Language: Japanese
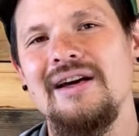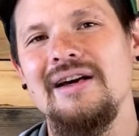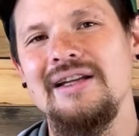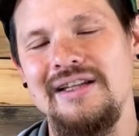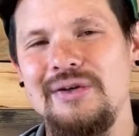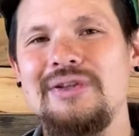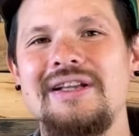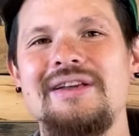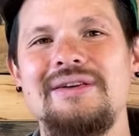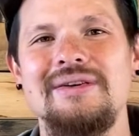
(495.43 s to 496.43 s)
家を建
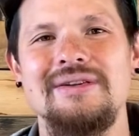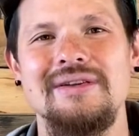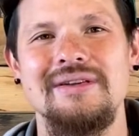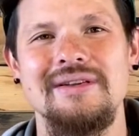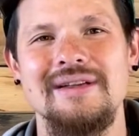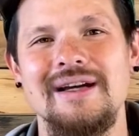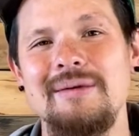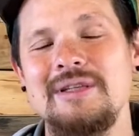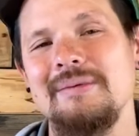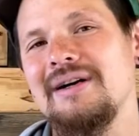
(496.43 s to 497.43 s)
てるよ。ね、
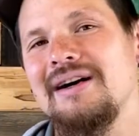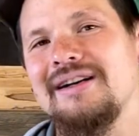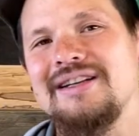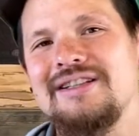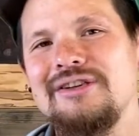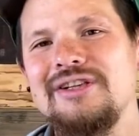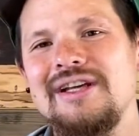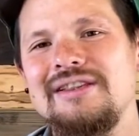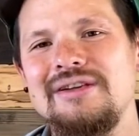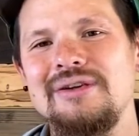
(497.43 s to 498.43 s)
神様が話してる家っ
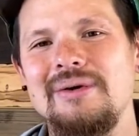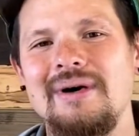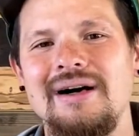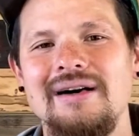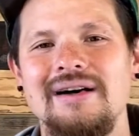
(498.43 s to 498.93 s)
ていうのは、